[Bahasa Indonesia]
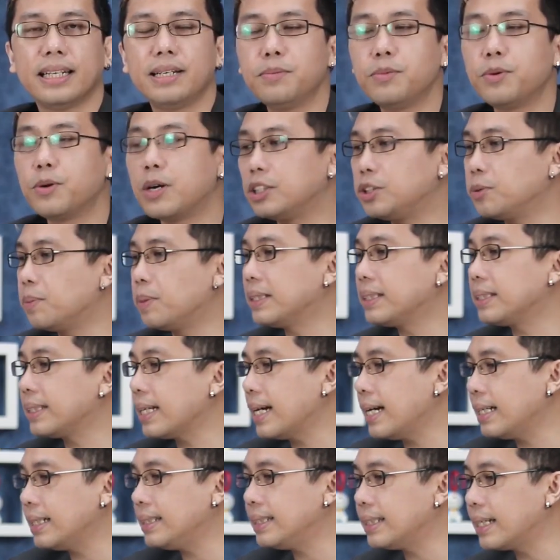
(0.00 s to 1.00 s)
Jadi bukan cuma
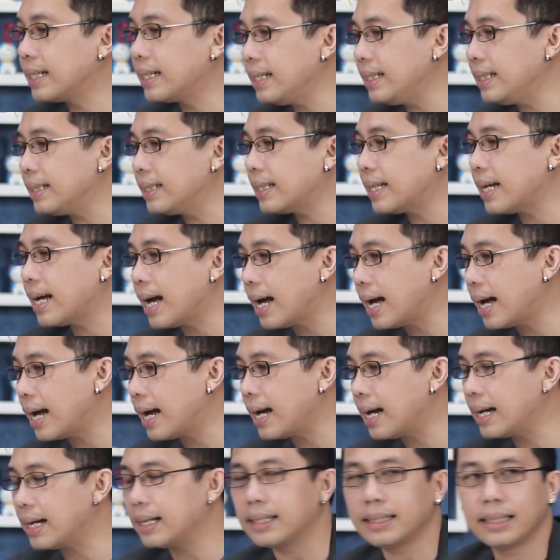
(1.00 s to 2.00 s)
saya cerita,
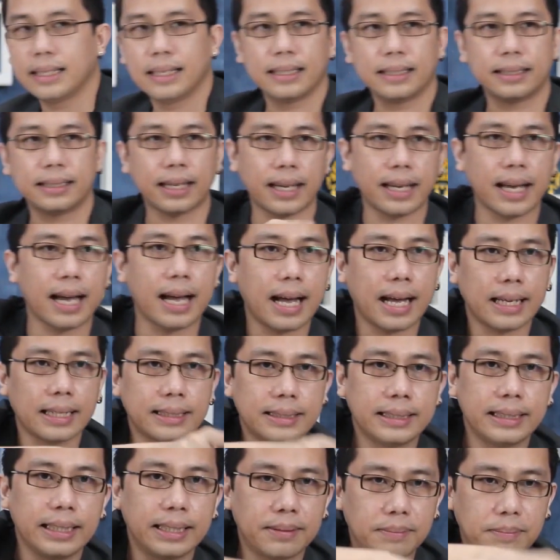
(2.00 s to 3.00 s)
saya
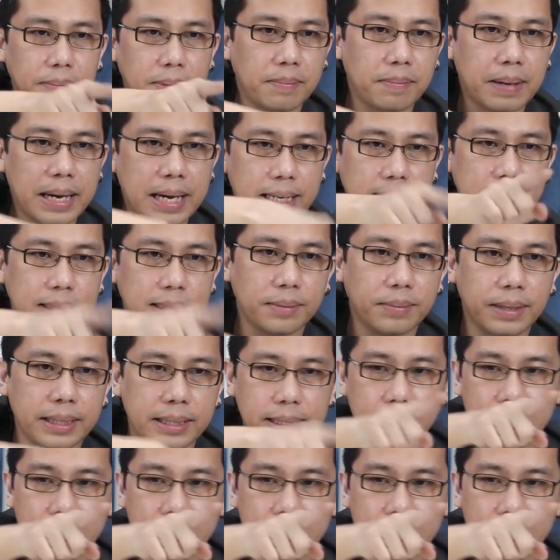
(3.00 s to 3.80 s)
asik bermain sama